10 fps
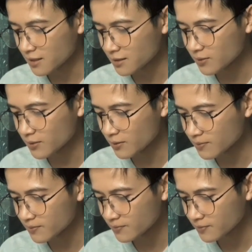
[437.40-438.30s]
sanksi
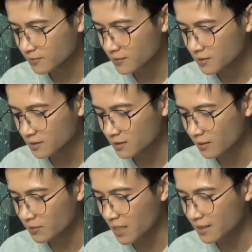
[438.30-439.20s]
hukum
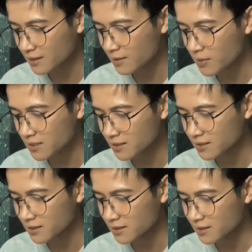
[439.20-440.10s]
tetapi Atta
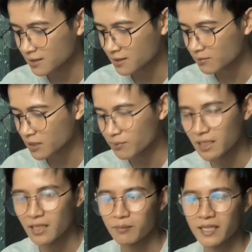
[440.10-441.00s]
masih
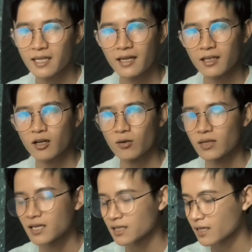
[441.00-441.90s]
berpikir-pikir lagi kalau
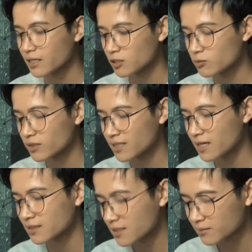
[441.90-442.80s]
udah kayak gitu
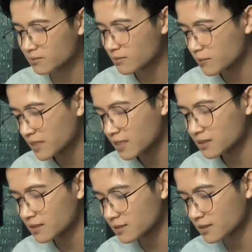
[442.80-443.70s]
mungkin Atta
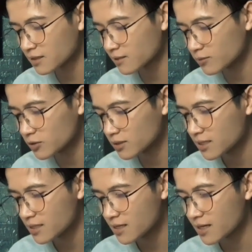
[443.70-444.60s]
memiliki hati yang sangat lembut
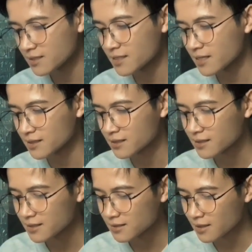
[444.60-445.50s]
kasihan
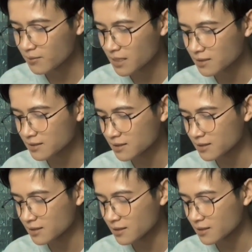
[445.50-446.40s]
sama
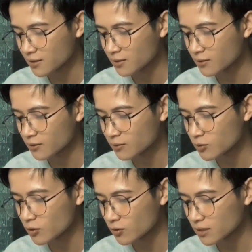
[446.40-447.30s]
si
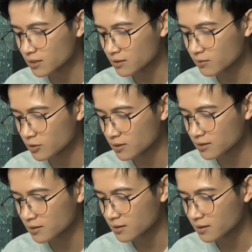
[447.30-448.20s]
oknum guru tersebut
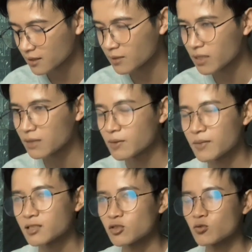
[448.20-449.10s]
yang dimana
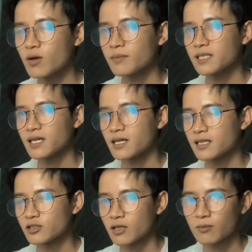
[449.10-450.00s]
memang suaminya
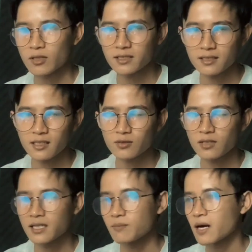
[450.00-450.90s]
adalah seorang polisi yang
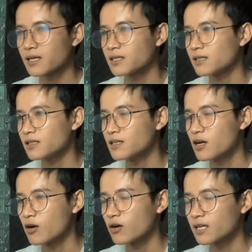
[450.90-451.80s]
sudah dipanggil
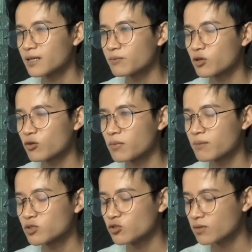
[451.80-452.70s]
oleh
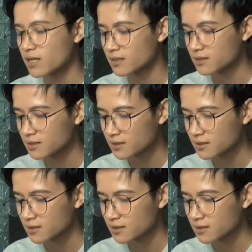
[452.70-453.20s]
Propam juga